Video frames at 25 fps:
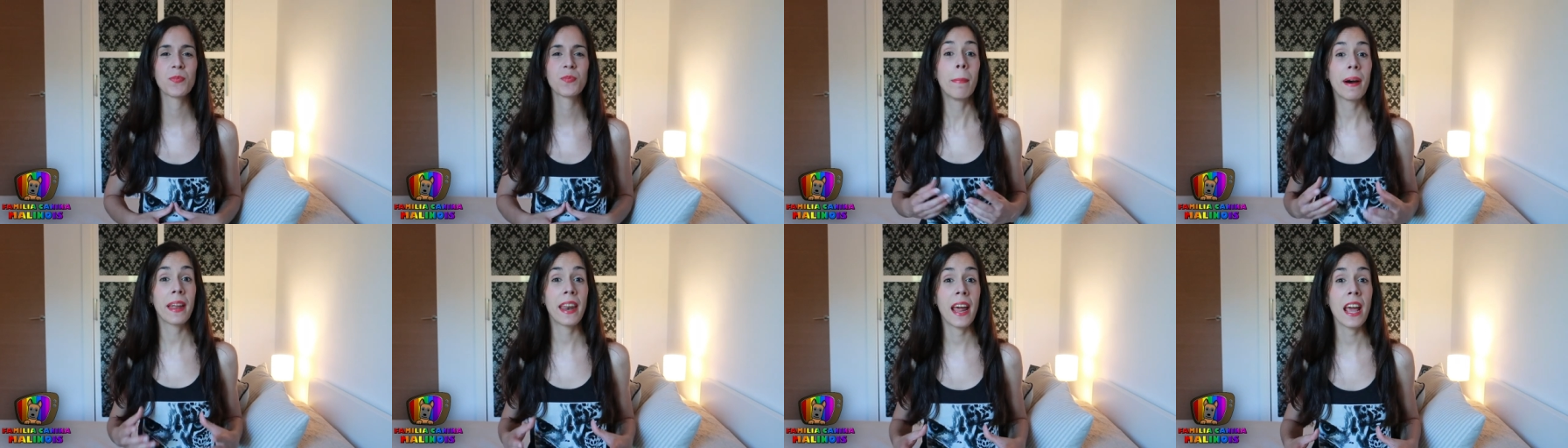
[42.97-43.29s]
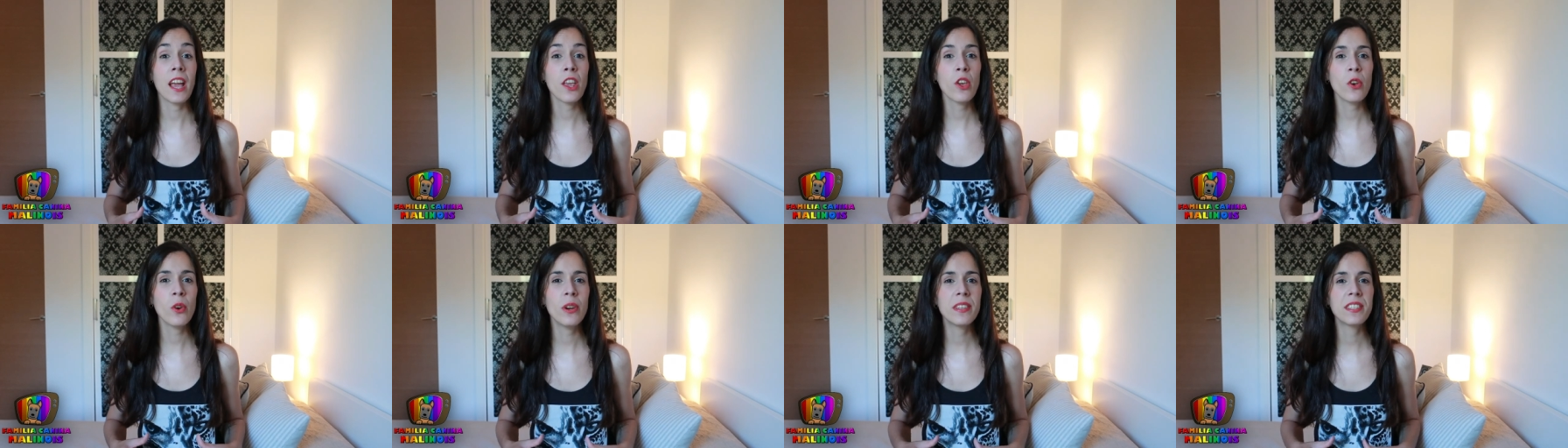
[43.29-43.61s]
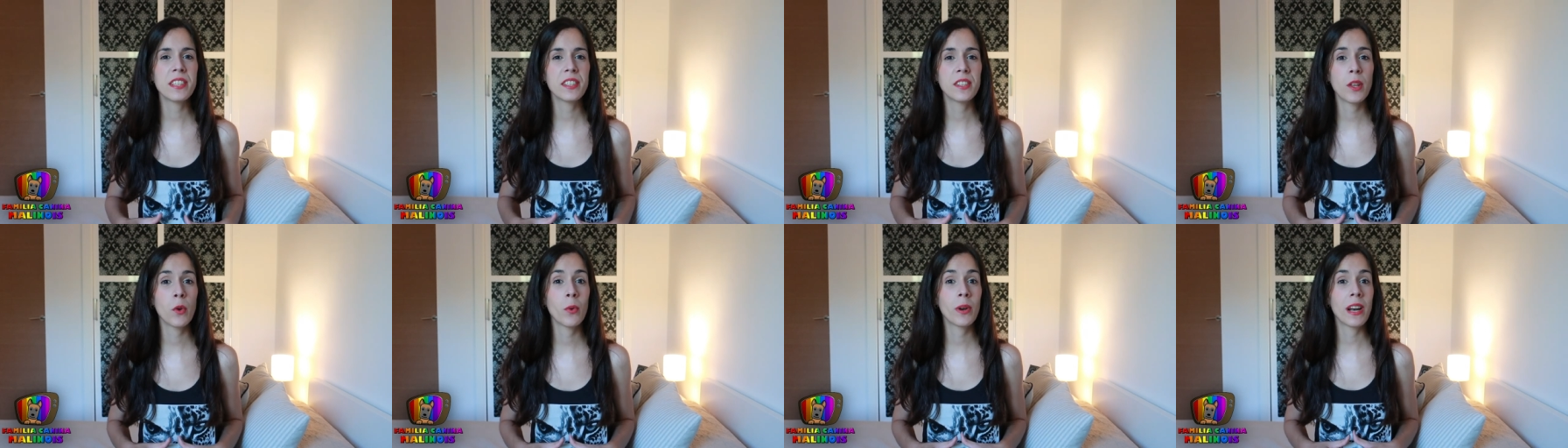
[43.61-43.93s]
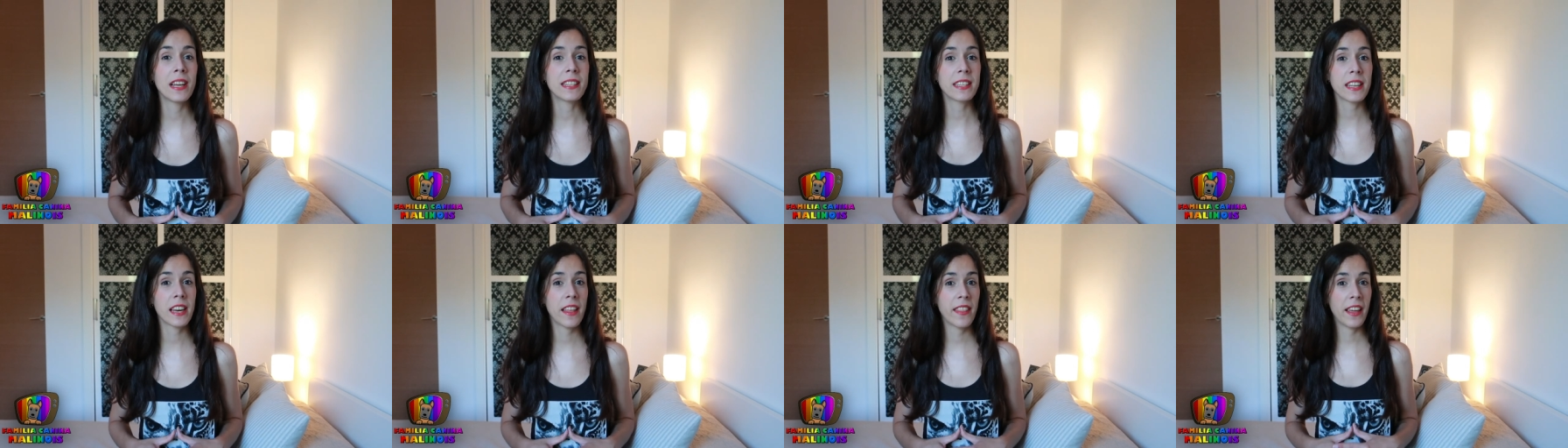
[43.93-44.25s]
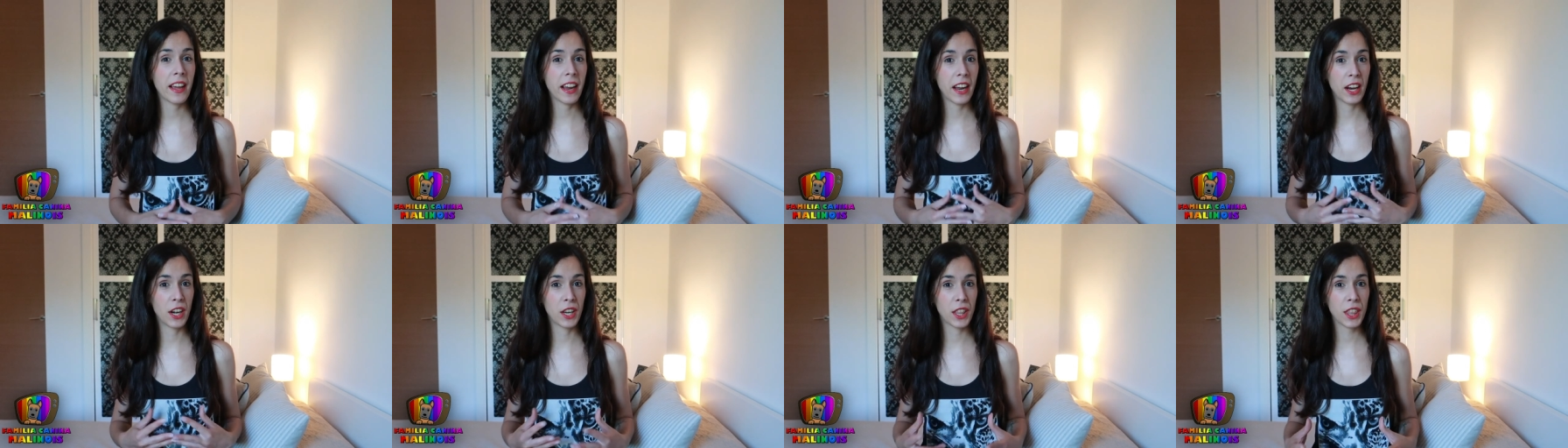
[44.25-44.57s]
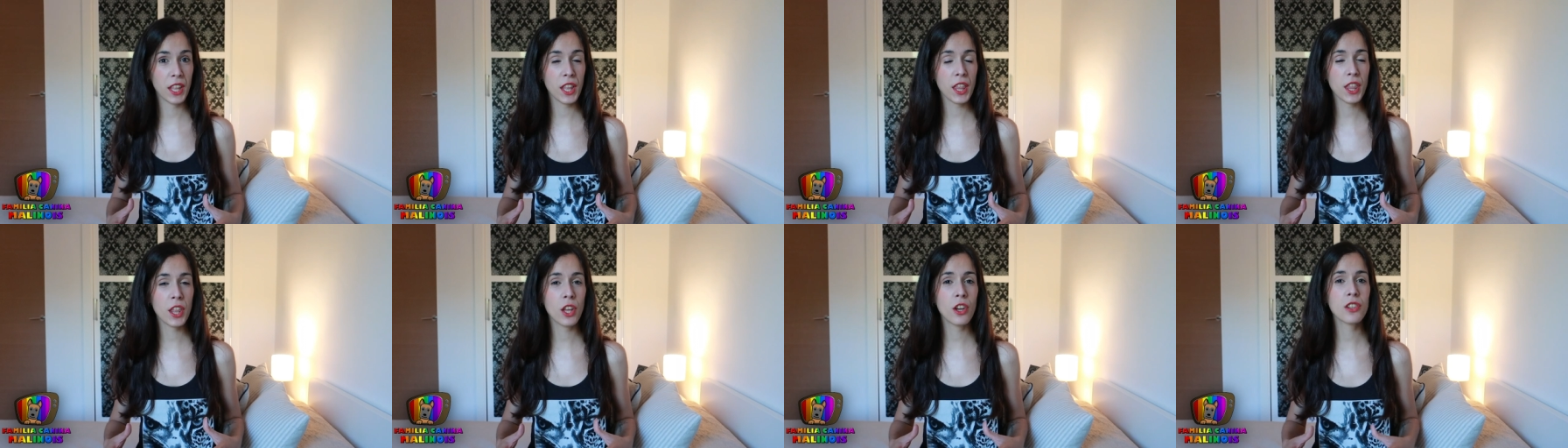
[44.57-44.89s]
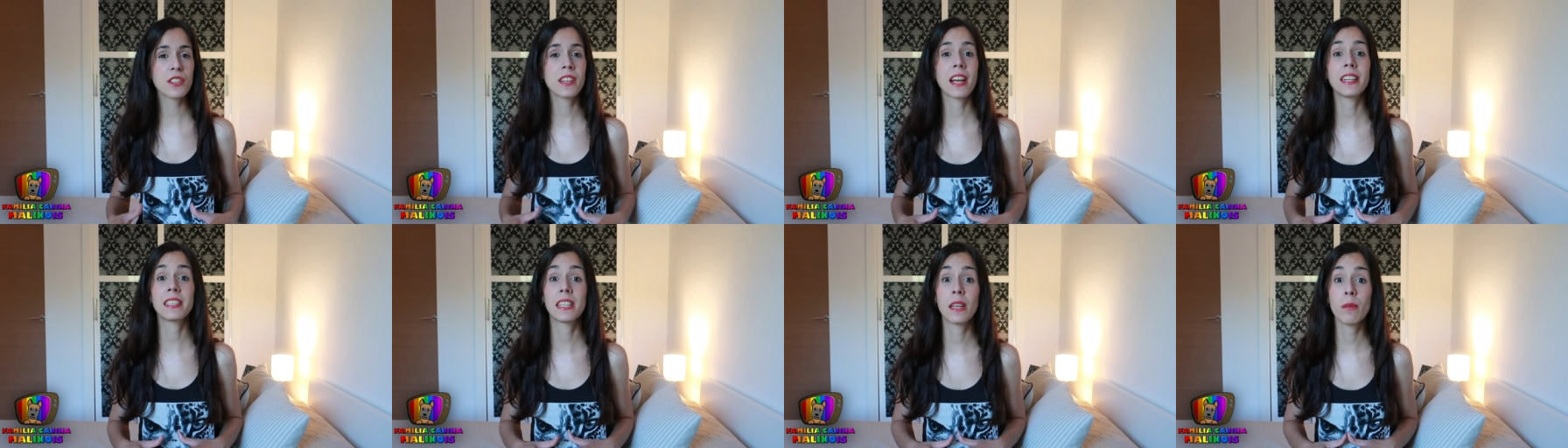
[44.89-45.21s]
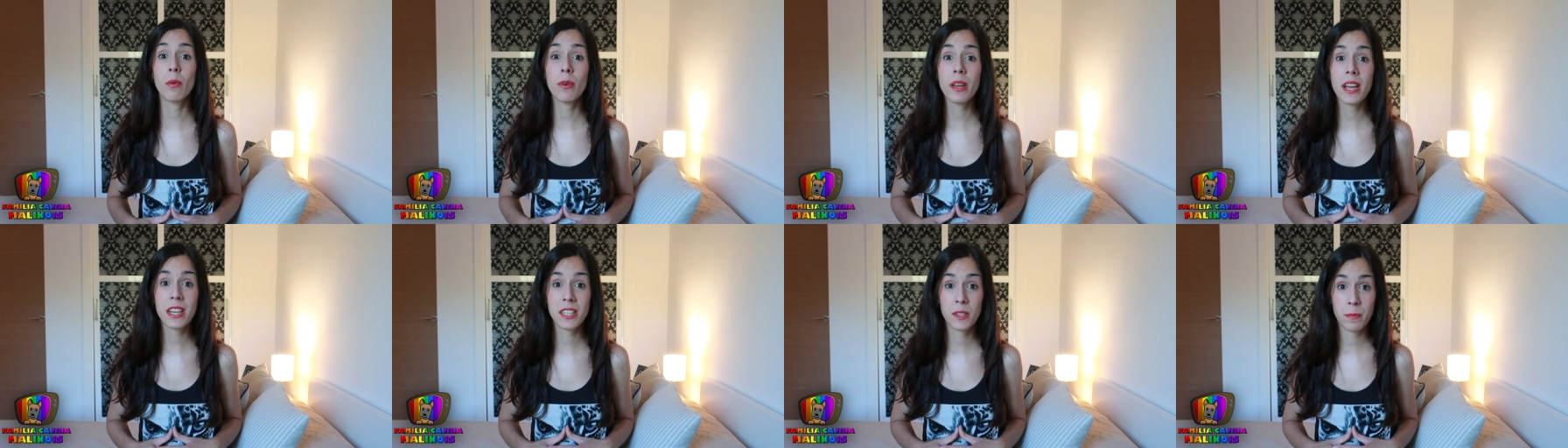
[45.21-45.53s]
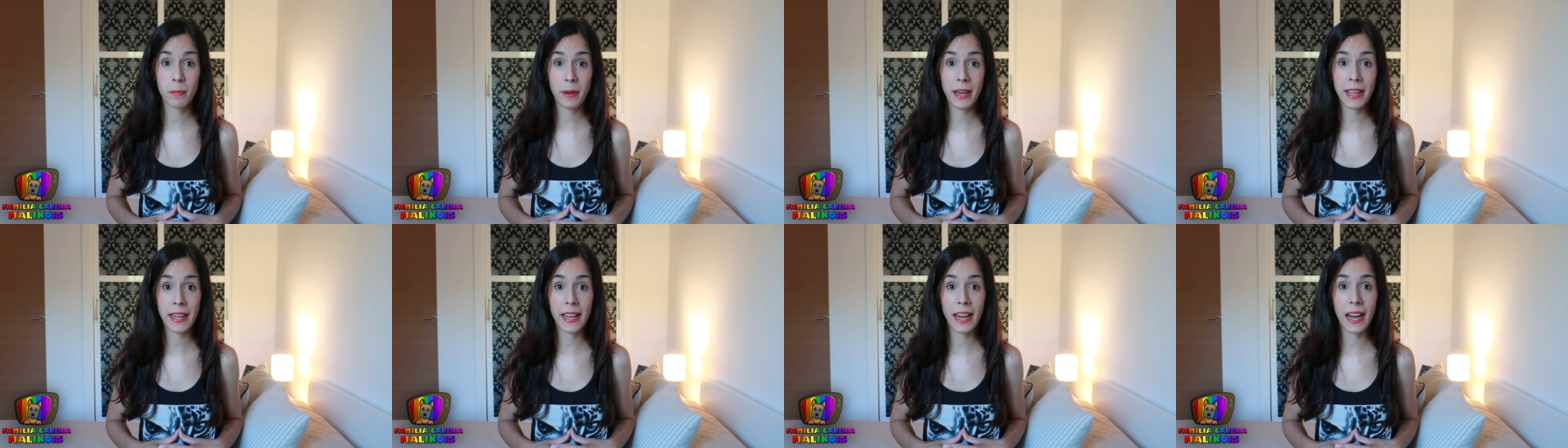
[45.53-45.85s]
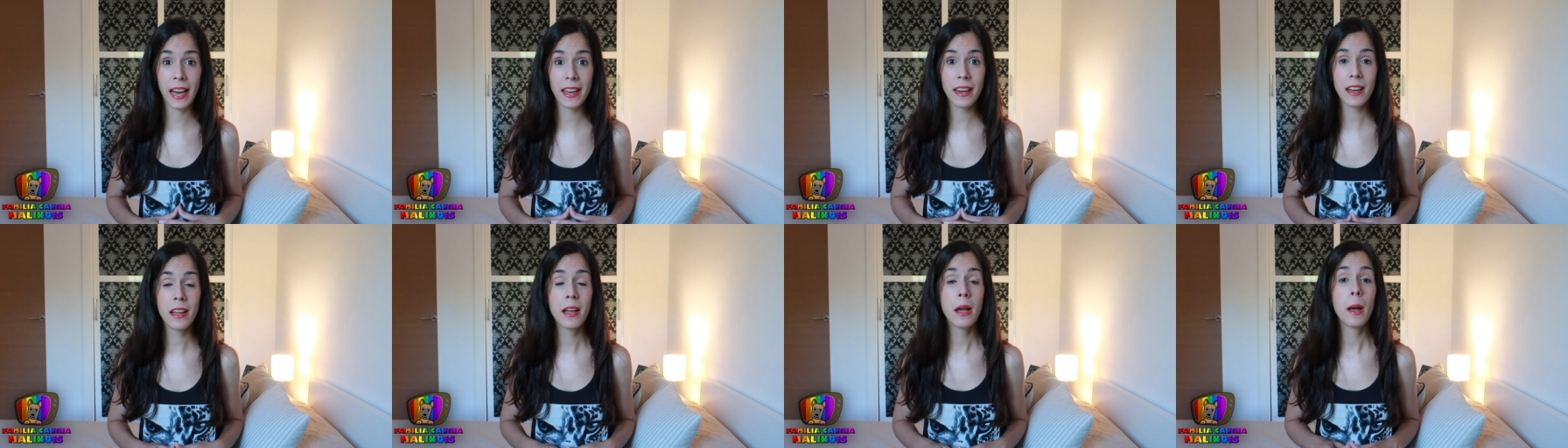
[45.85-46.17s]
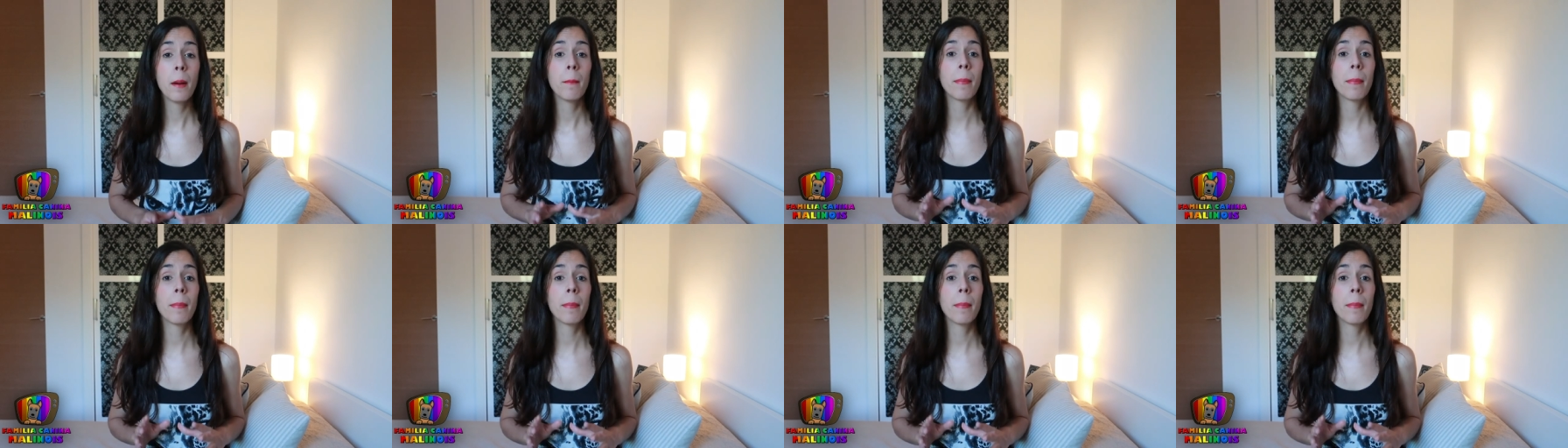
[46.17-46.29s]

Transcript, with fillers: Para ello existen una serie de ejercicios que te voy a explicar